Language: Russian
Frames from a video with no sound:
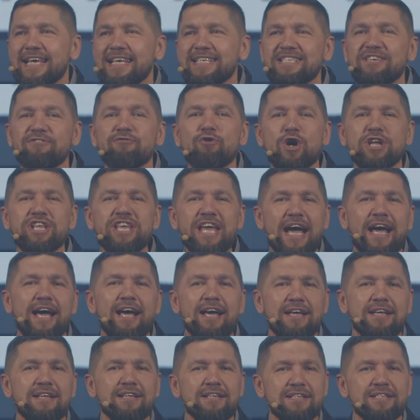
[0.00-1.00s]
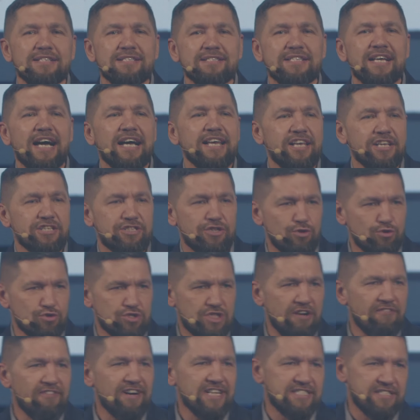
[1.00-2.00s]
Сегодня, да, если
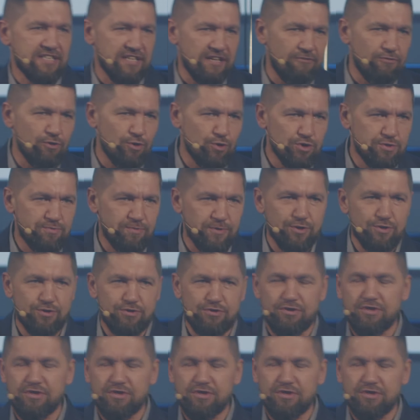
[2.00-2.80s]
уж давать славу Господу,